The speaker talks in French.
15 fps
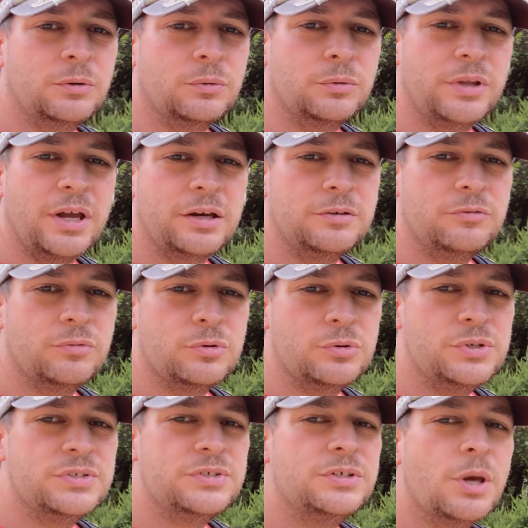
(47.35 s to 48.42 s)
On arrive
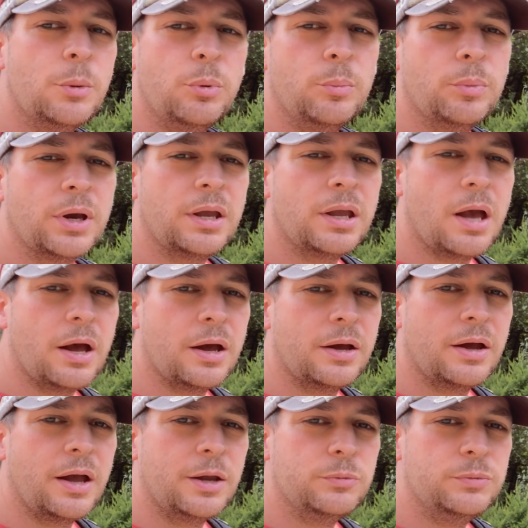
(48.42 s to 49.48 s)
ici à peu près
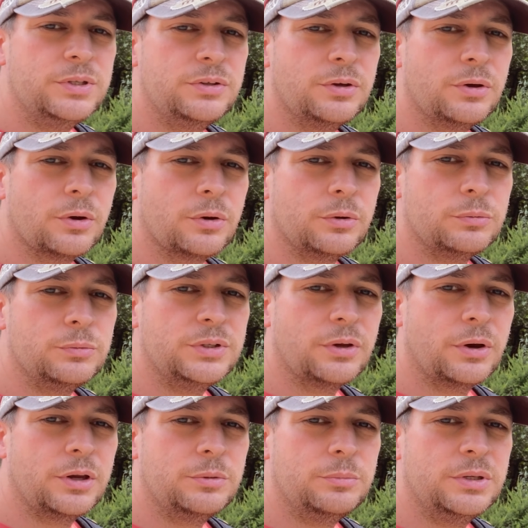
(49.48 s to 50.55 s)
à 8h,
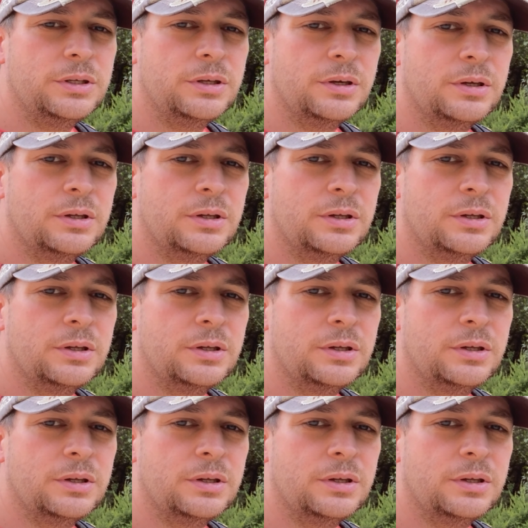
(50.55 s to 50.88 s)
8h30.